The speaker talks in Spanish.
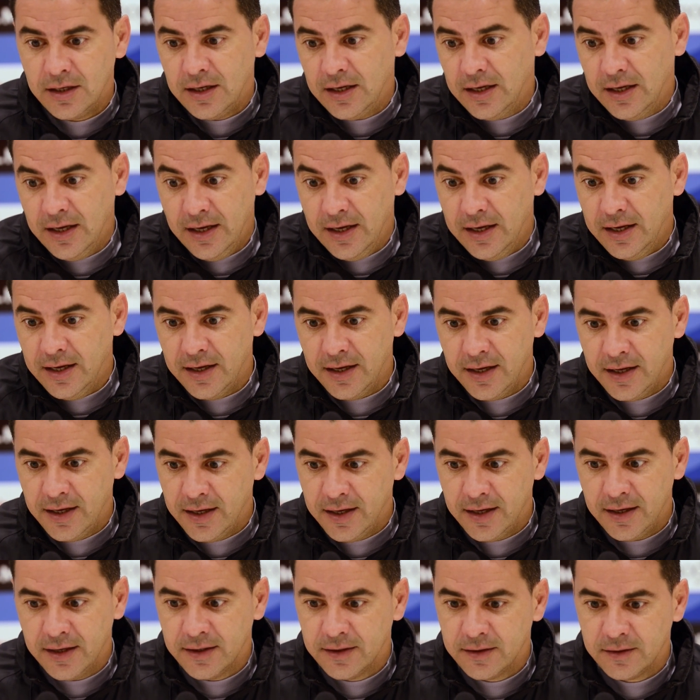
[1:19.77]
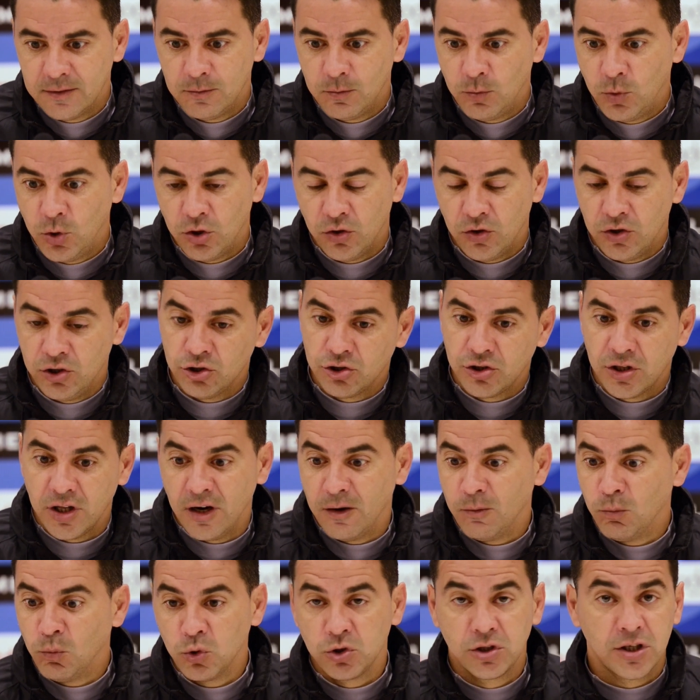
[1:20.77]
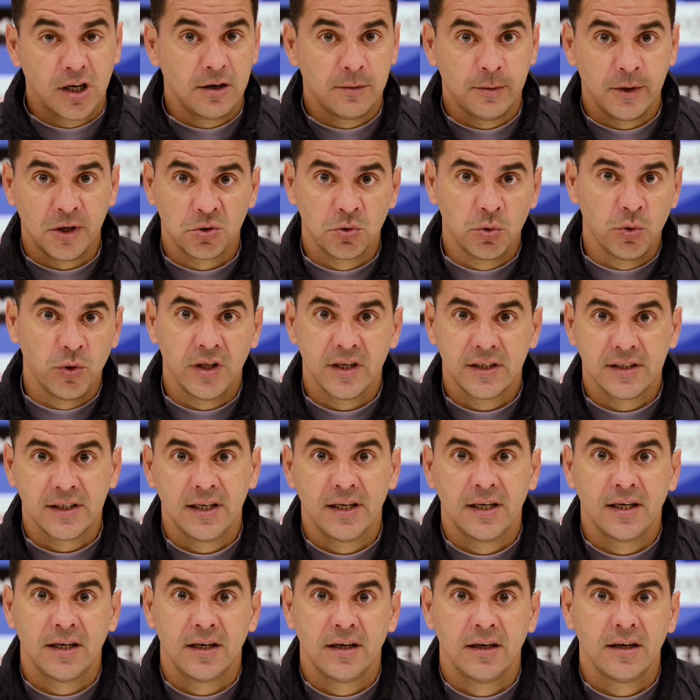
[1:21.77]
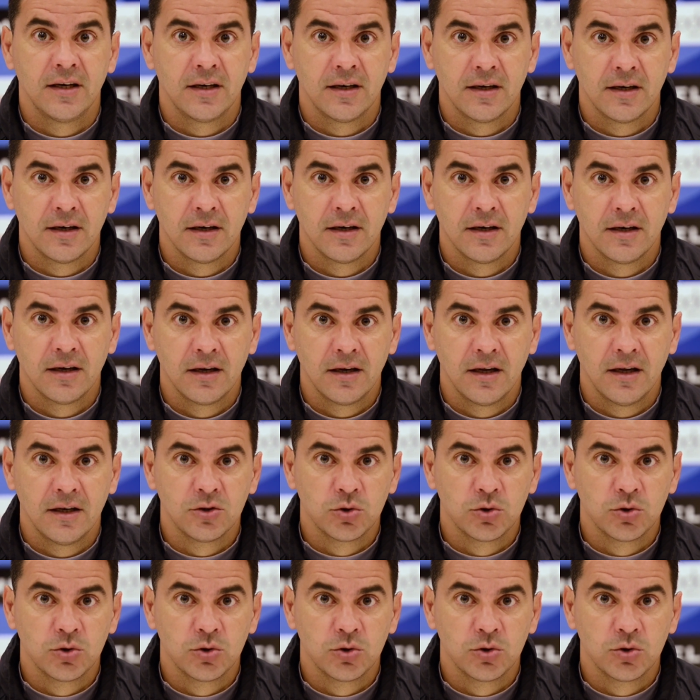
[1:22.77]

Eh, bueno, ellos tienen muchas virtudes en,